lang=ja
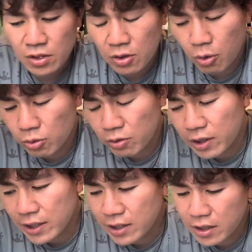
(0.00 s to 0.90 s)
この
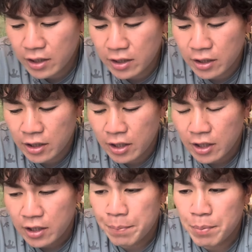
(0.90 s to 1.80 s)
辺がね、
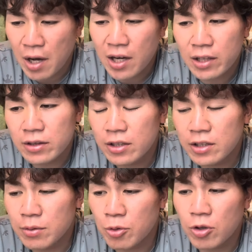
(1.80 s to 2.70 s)
やっぱ上がって
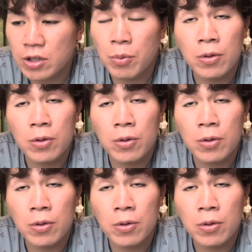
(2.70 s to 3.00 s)
きてもよかった。